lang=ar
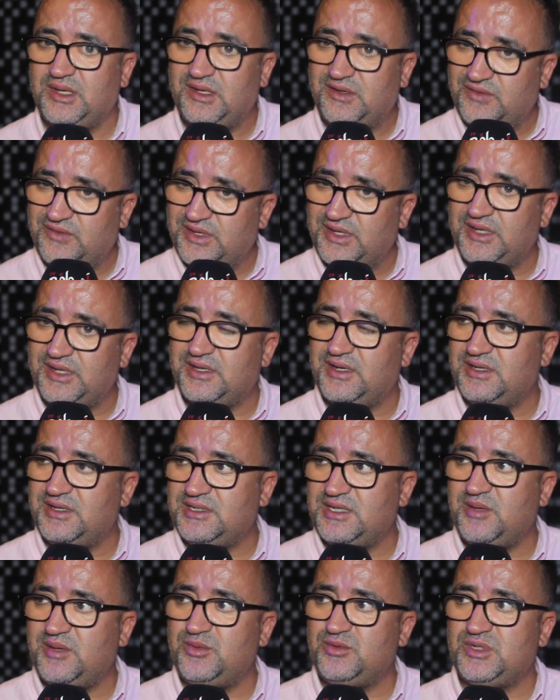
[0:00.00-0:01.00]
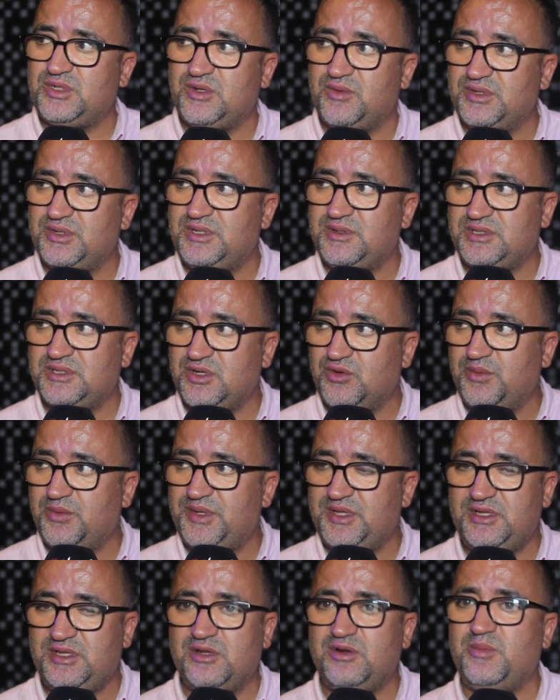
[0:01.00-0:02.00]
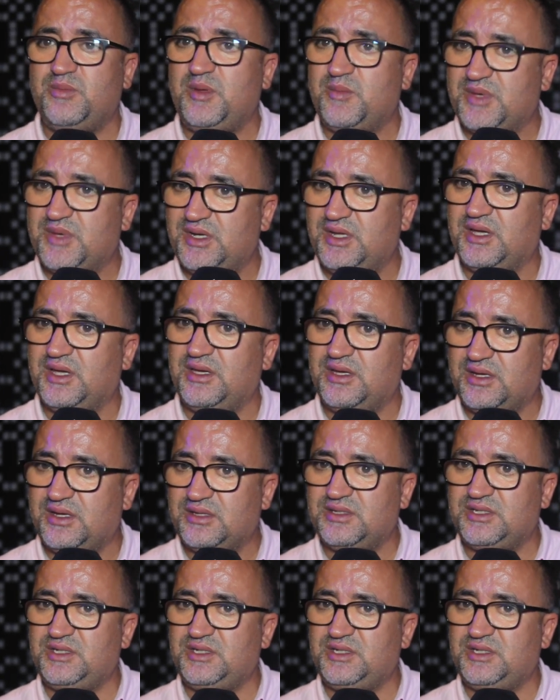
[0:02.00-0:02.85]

فريق راه رتابي التوابيت التوابيت ديالو ما يمكن يغير حتى